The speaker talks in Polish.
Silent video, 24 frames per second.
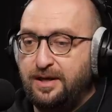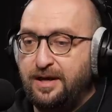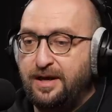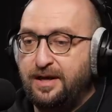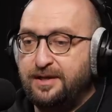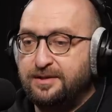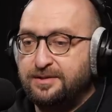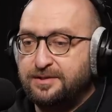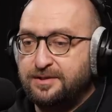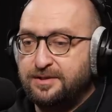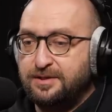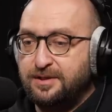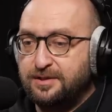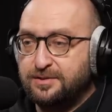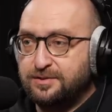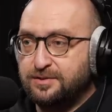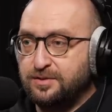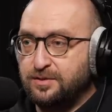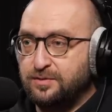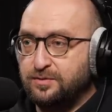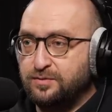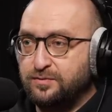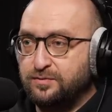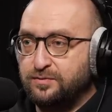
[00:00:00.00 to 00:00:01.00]
chętnie
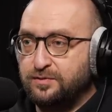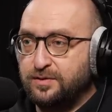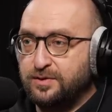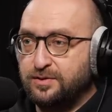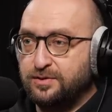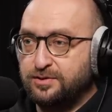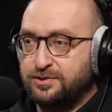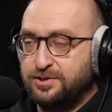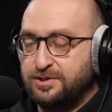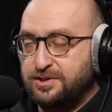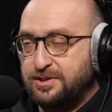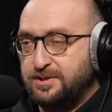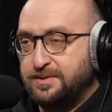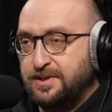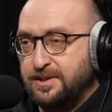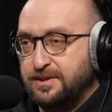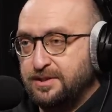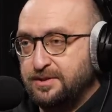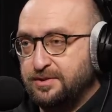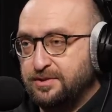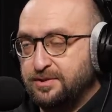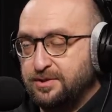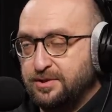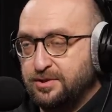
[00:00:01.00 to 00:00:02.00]
są
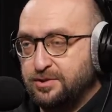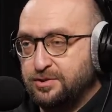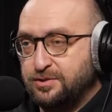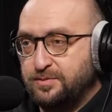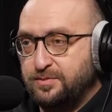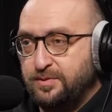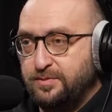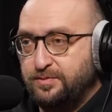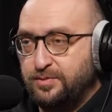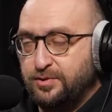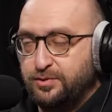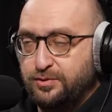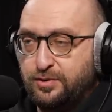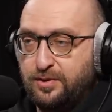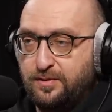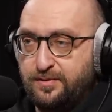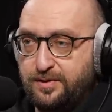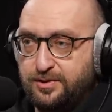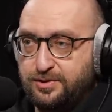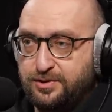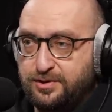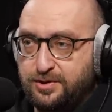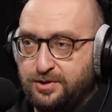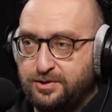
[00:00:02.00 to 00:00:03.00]
wykorzystywane do tego, żeby
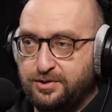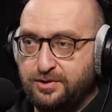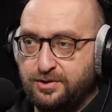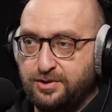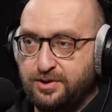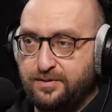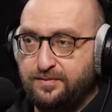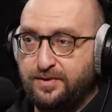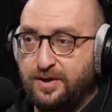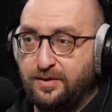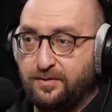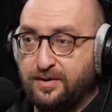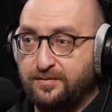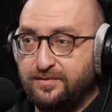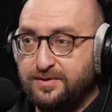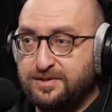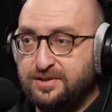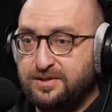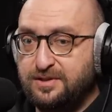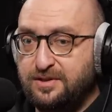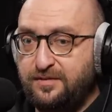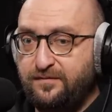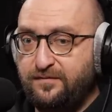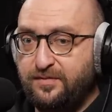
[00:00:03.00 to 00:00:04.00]
produkować określone białka.
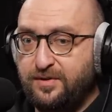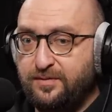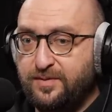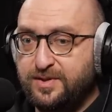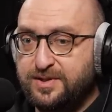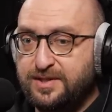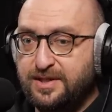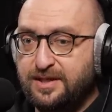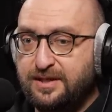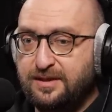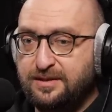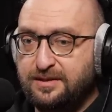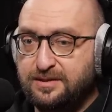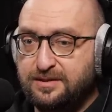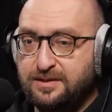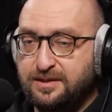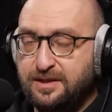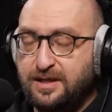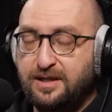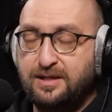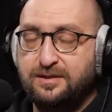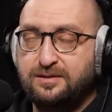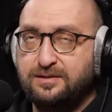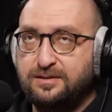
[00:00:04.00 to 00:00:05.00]
Więc informacja e,
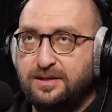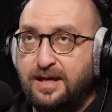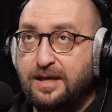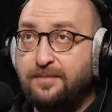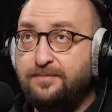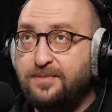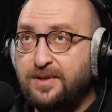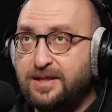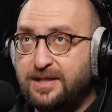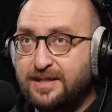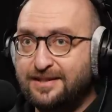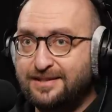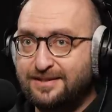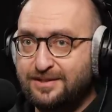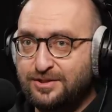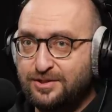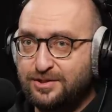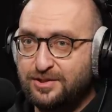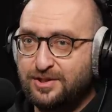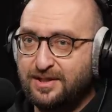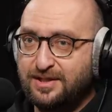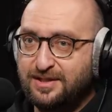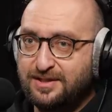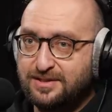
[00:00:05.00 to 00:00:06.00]

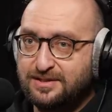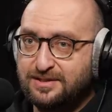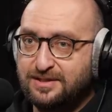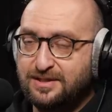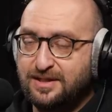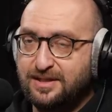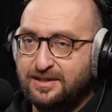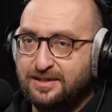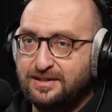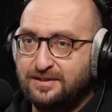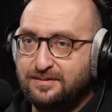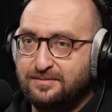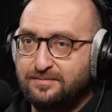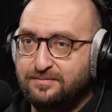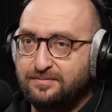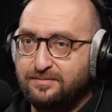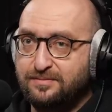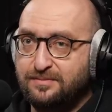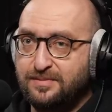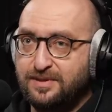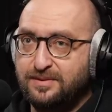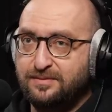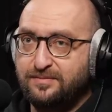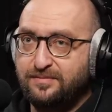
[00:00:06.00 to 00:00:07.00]
epigenetyczna jest na,
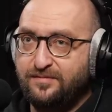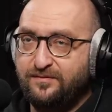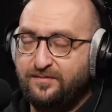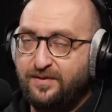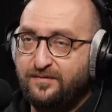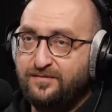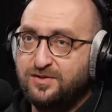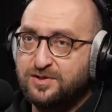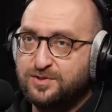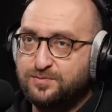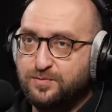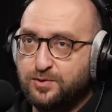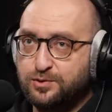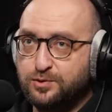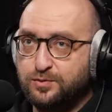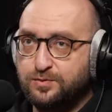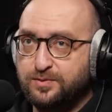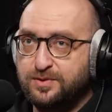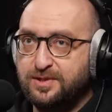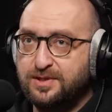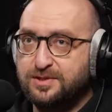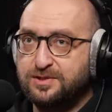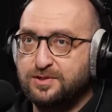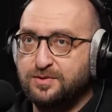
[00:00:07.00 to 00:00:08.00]
w pewien
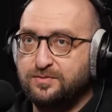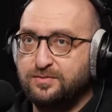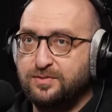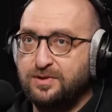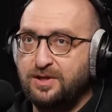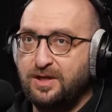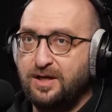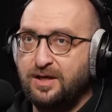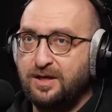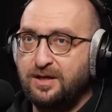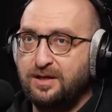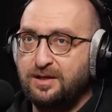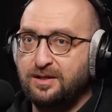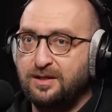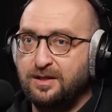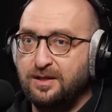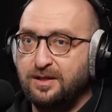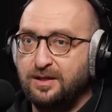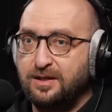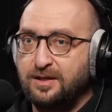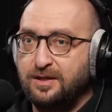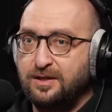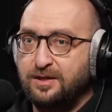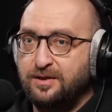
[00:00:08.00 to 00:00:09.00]
sposób nieco mniej
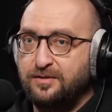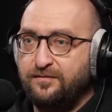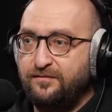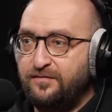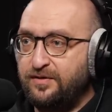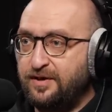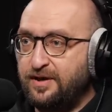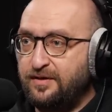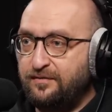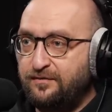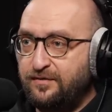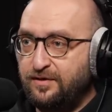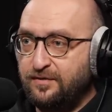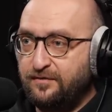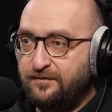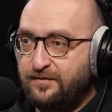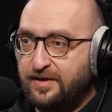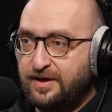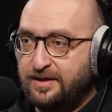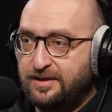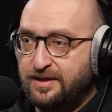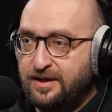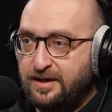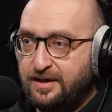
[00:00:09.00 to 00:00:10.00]

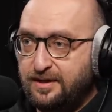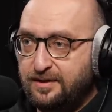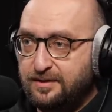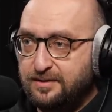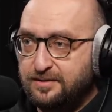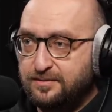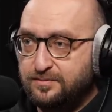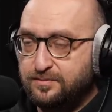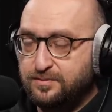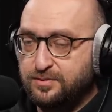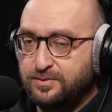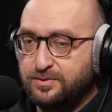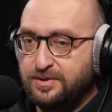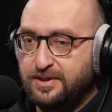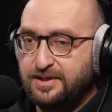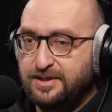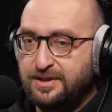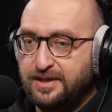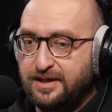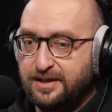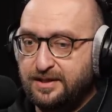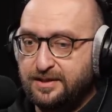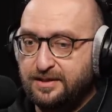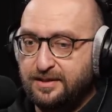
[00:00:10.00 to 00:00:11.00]
wyrafinowana, bo
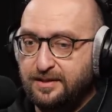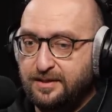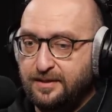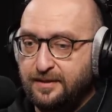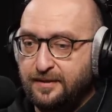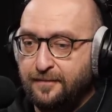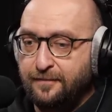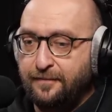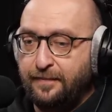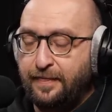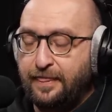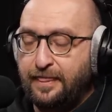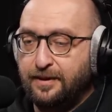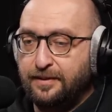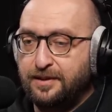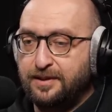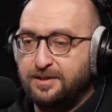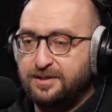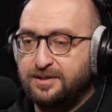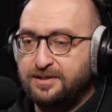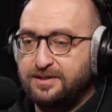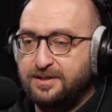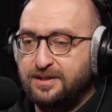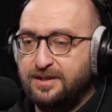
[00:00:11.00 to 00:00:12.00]
jednak
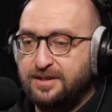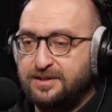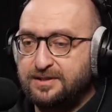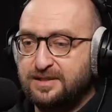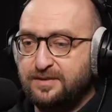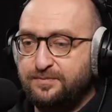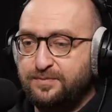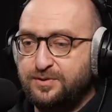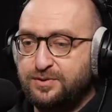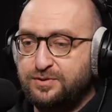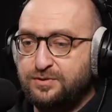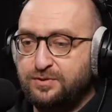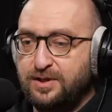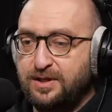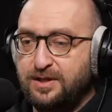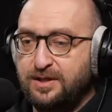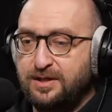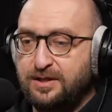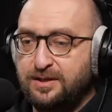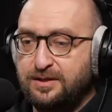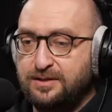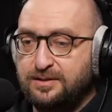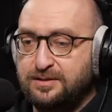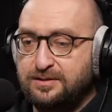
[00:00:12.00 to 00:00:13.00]
ona nie tyle zapisuje
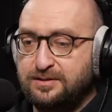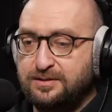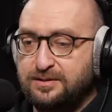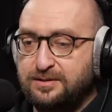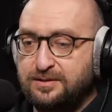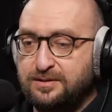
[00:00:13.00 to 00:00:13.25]
e,